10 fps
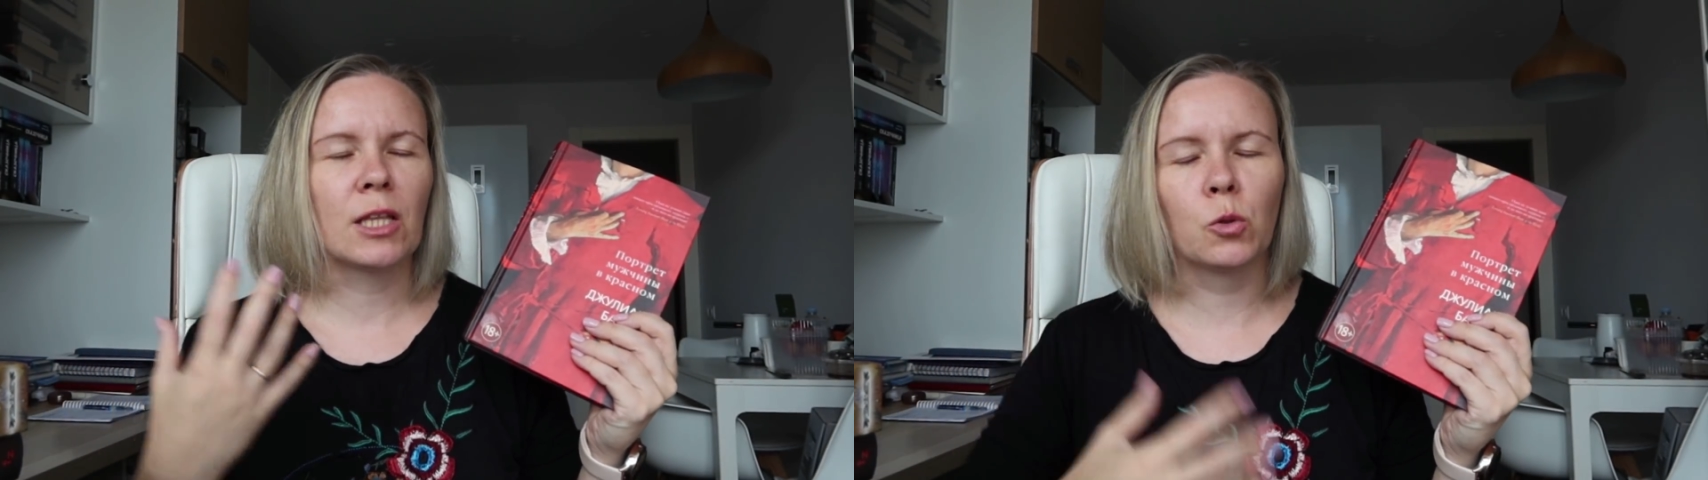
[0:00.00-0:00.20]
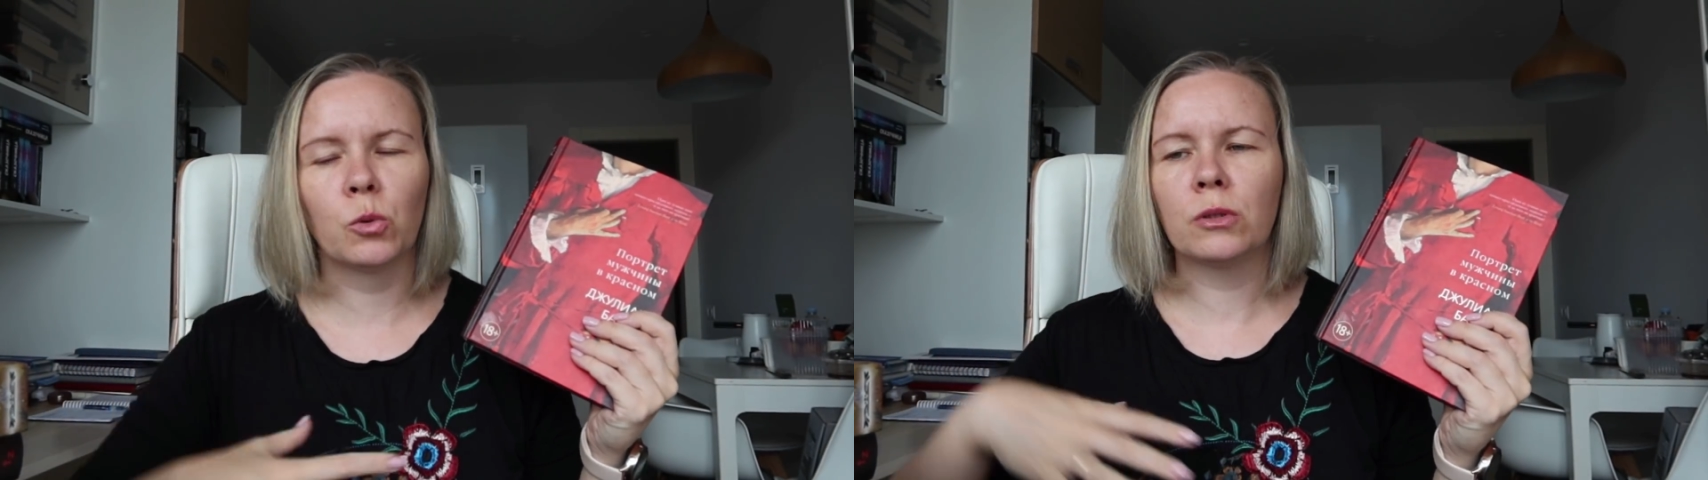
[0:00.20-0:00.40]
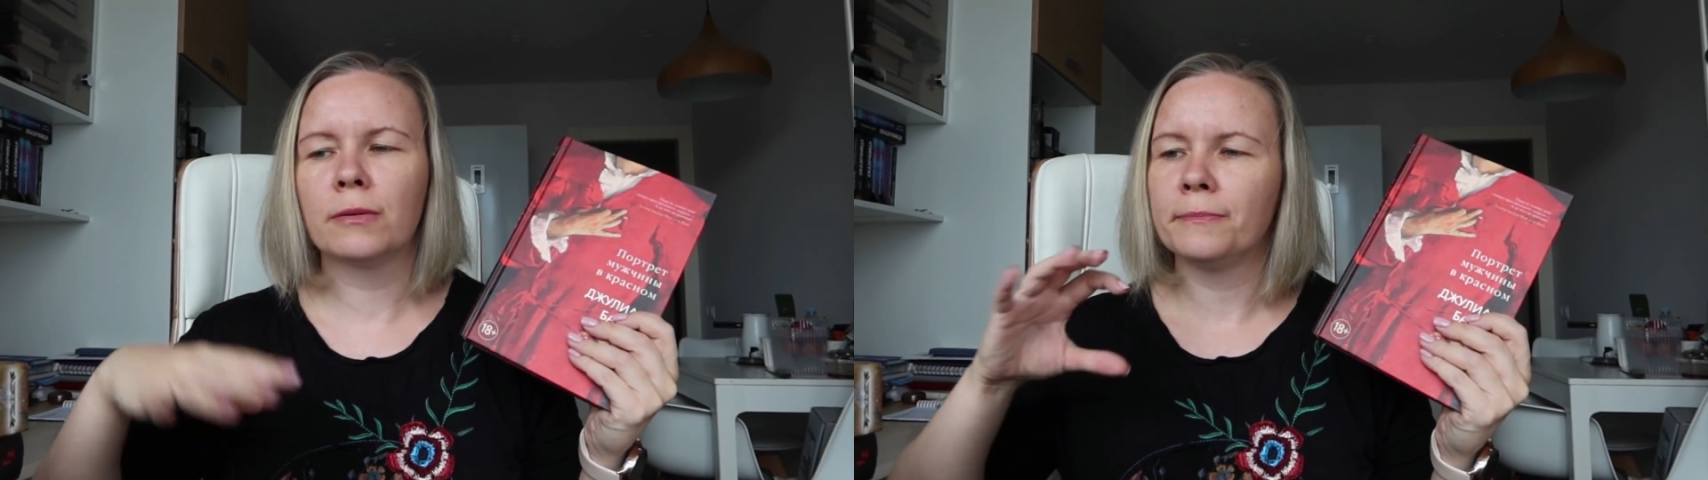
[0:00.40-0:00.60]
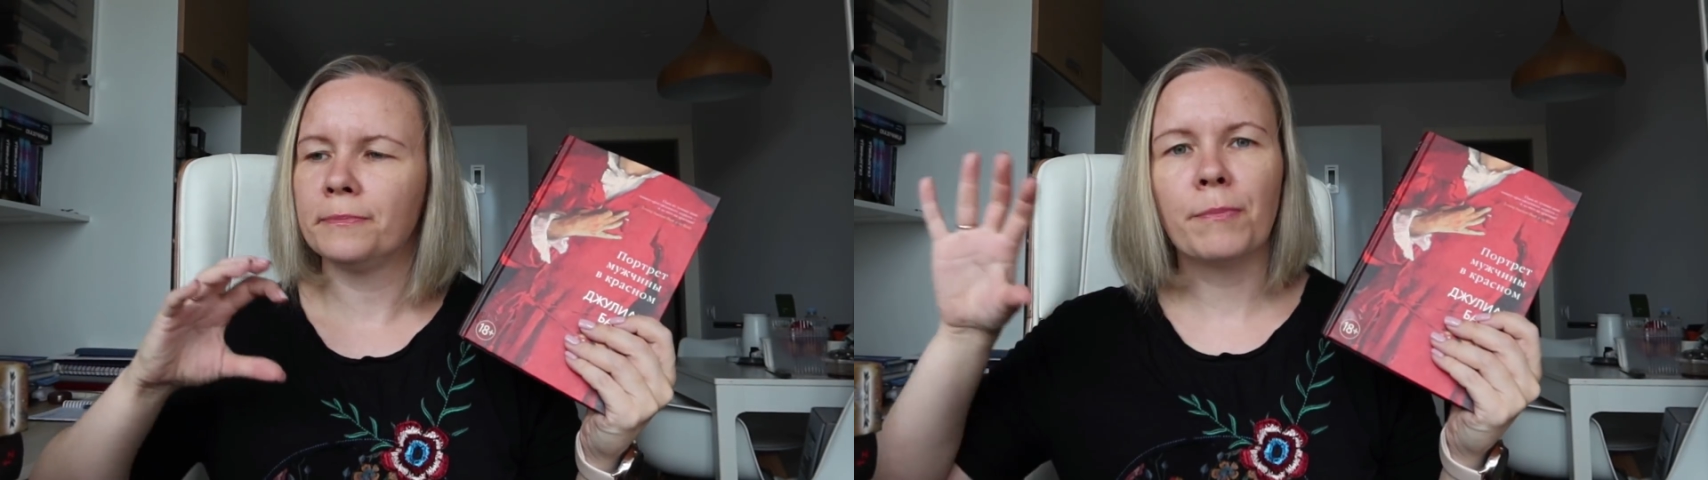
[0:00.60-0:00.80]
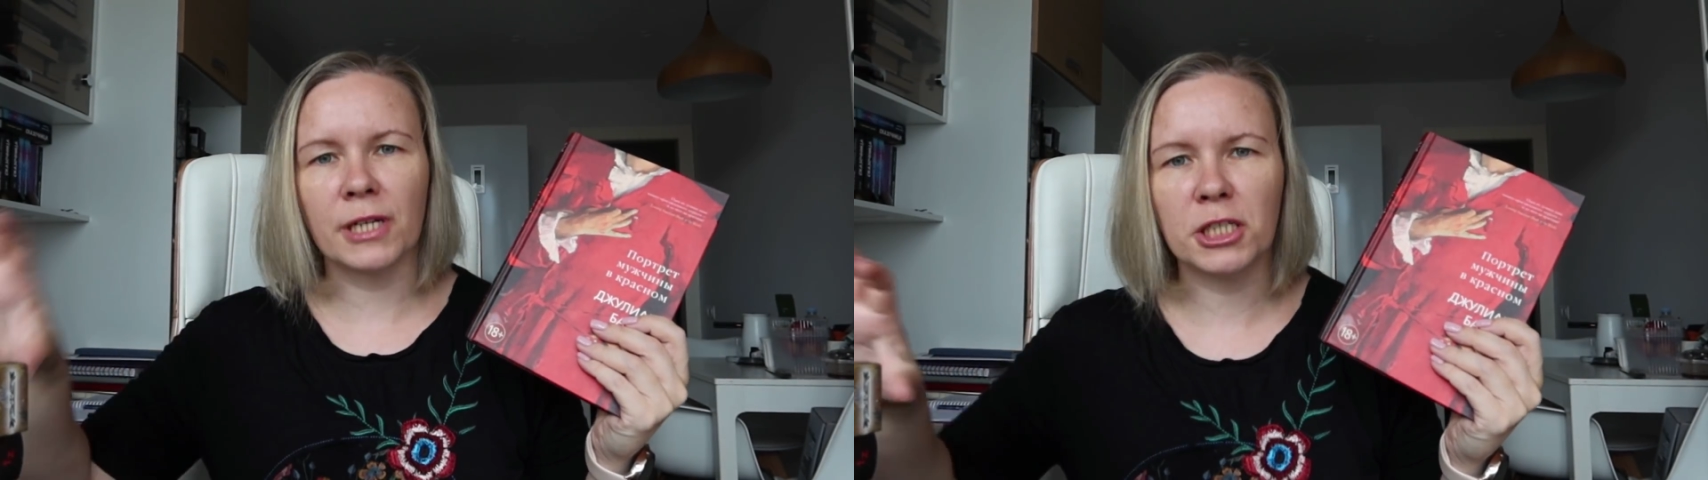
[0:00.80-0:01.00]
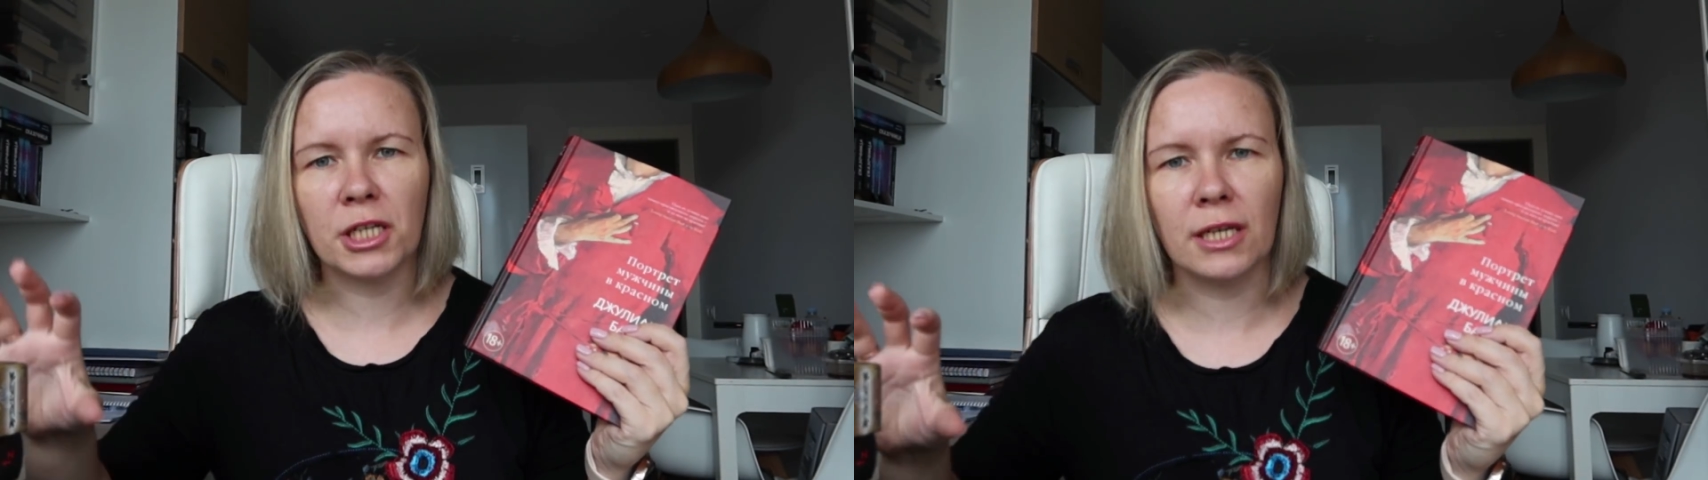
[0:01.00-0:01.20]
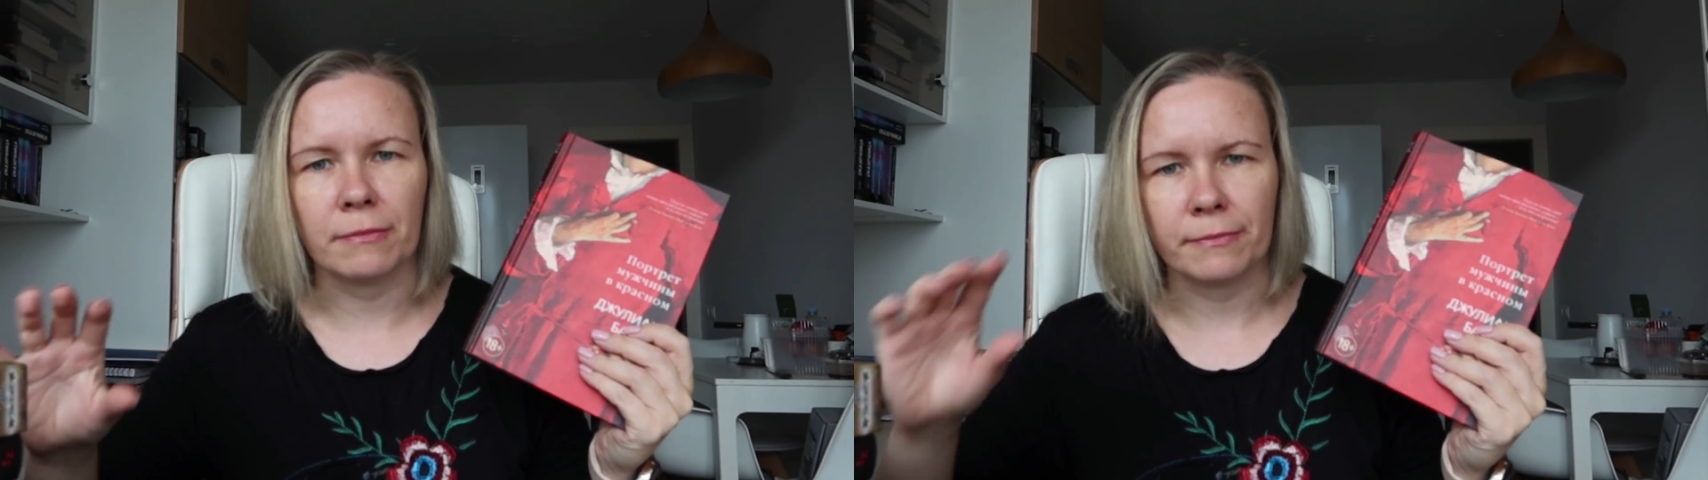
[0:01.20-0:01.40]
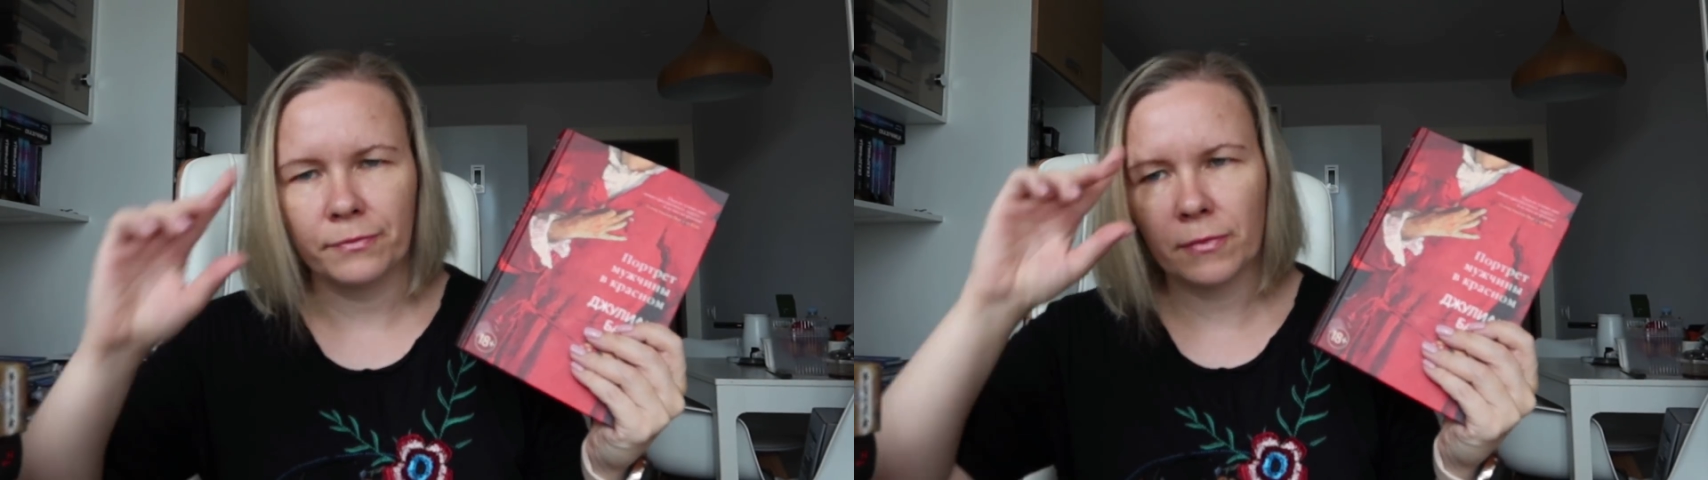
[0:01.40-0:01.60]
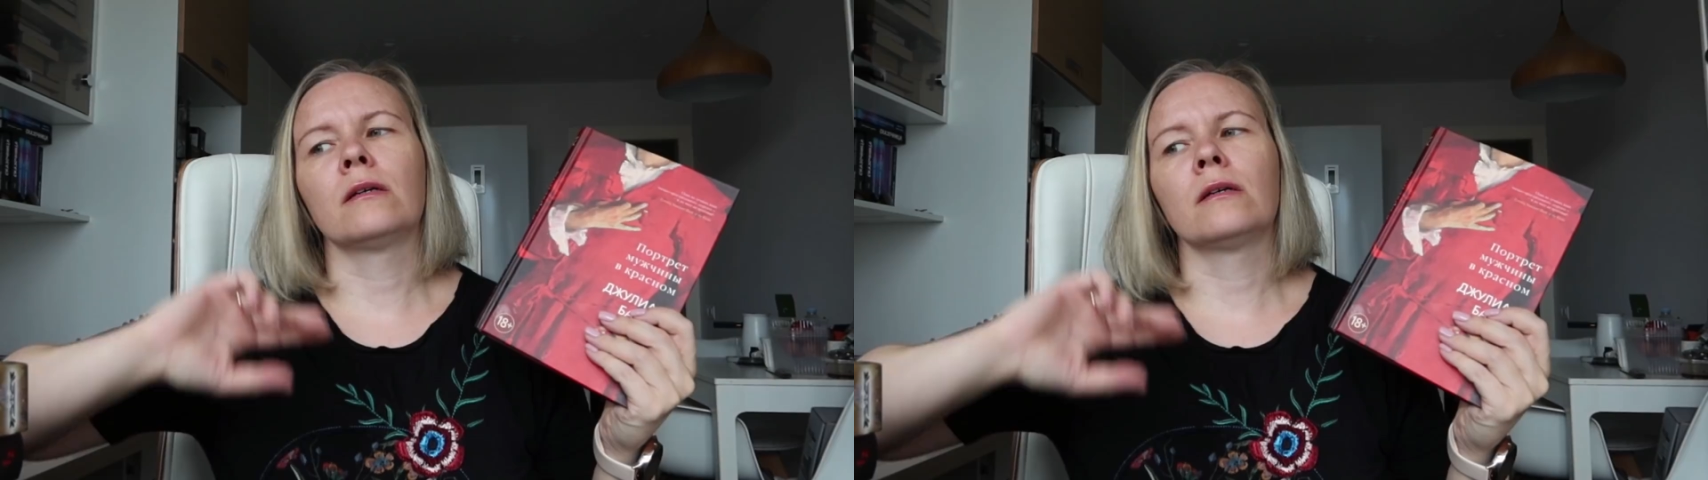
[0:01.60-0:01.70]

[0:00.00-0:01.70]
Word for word: идут прыжки,